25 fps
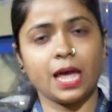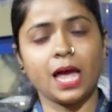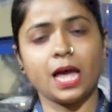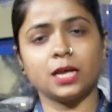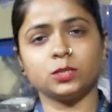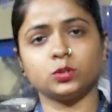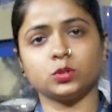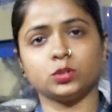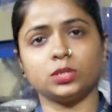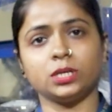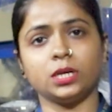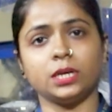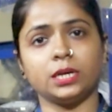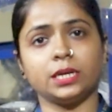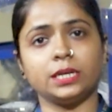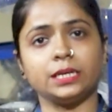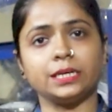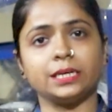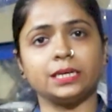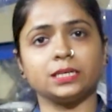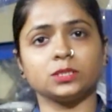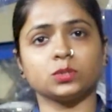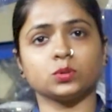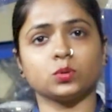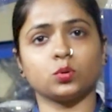হ্যাঁ যদি
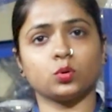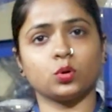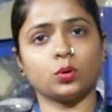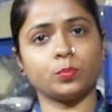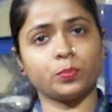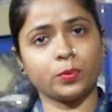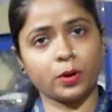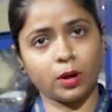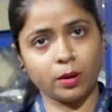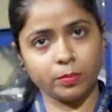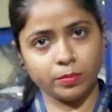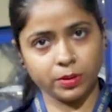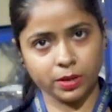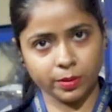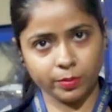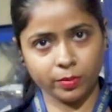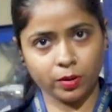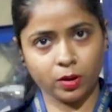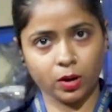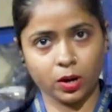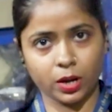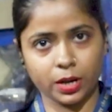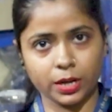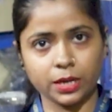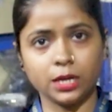ইনকেস কোনো প্রবলেম
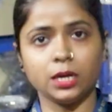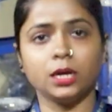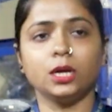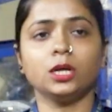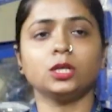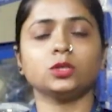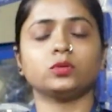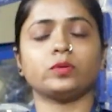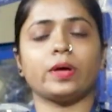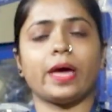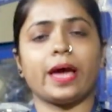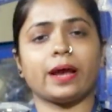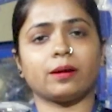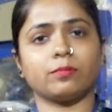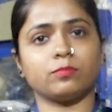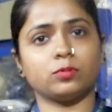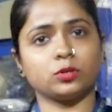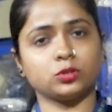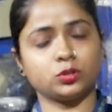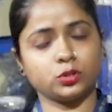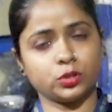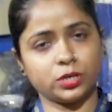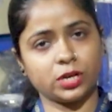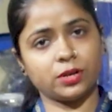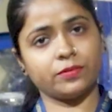হয় তো এক
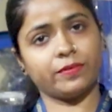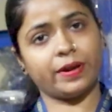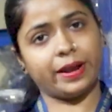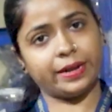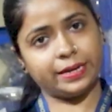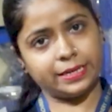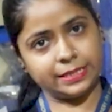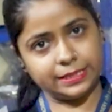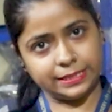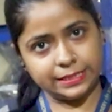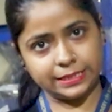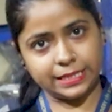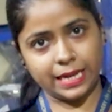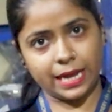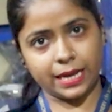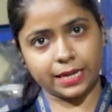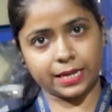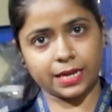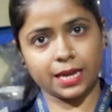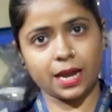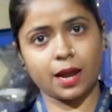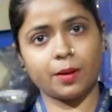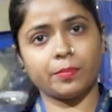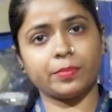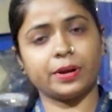বছরের ওয়ারেন্টি
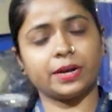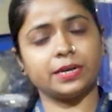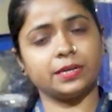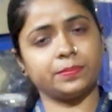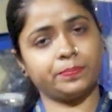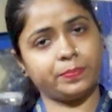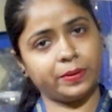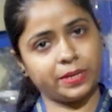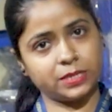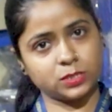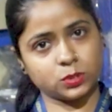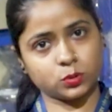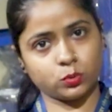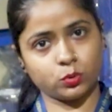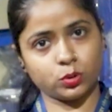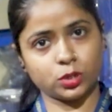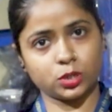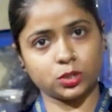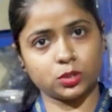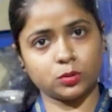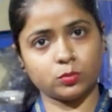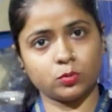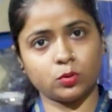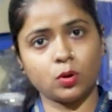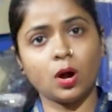থাকে আমরা রিপ্লেস
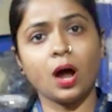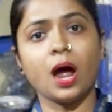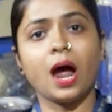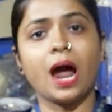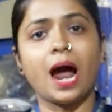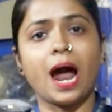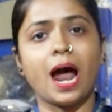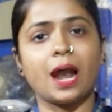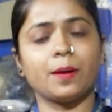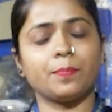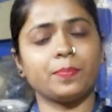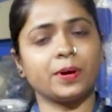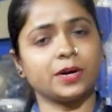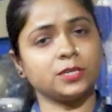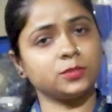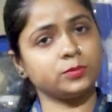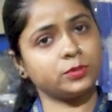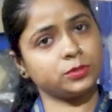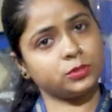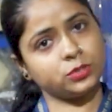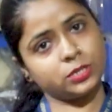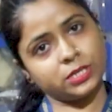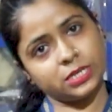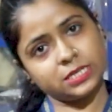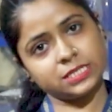করে দেব আর পাঁচ
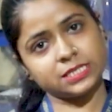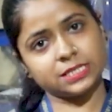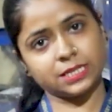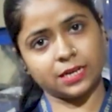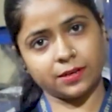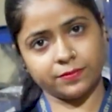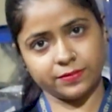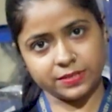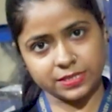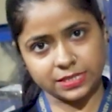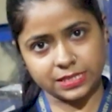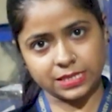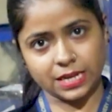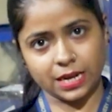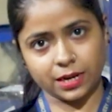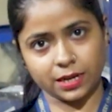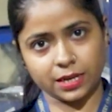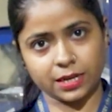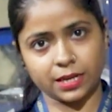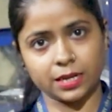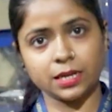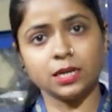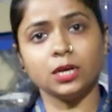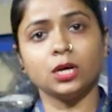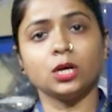বছরের সার্ভিস
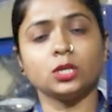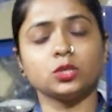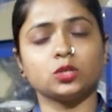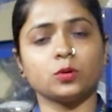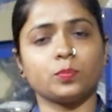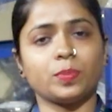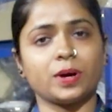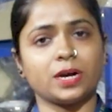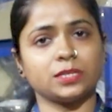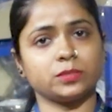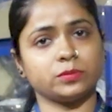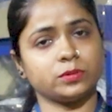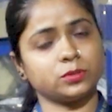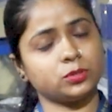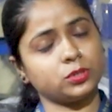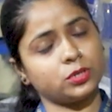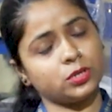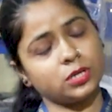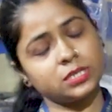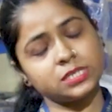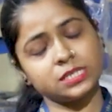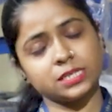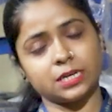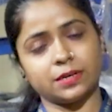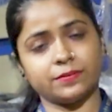থাকে তো পাঁচ
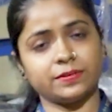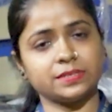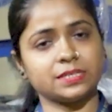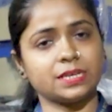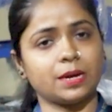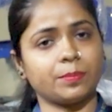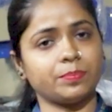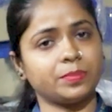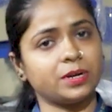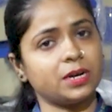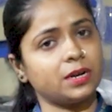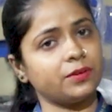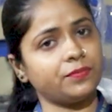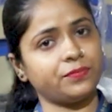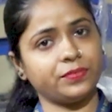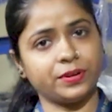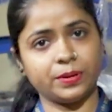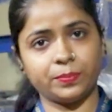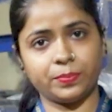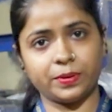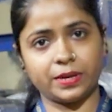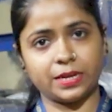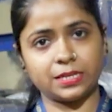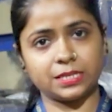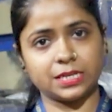বছরের সার্ভিস আপনারা
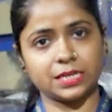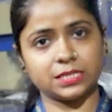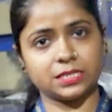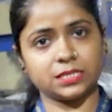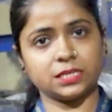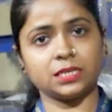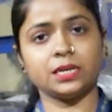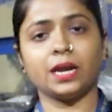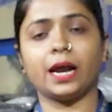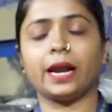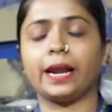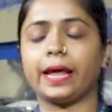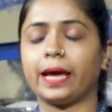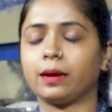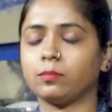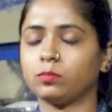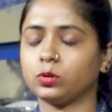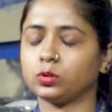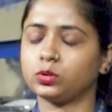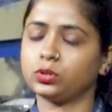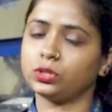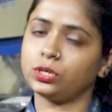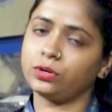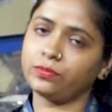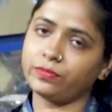ফ্রি পেয়ে যাচ্ছেন আর এক
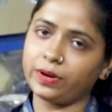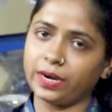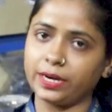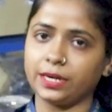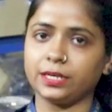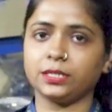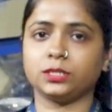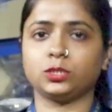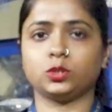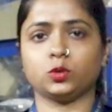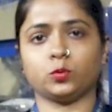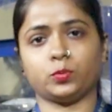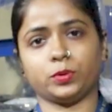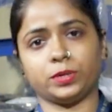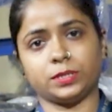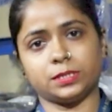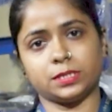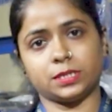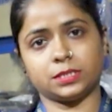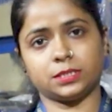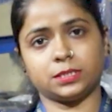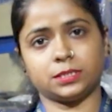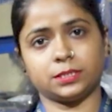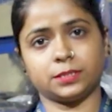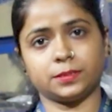বছরের ওয়ারেন্টিও পেয়ে
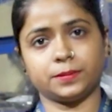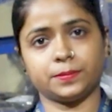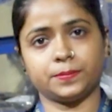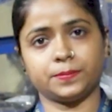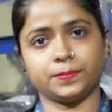যাচ্ছেন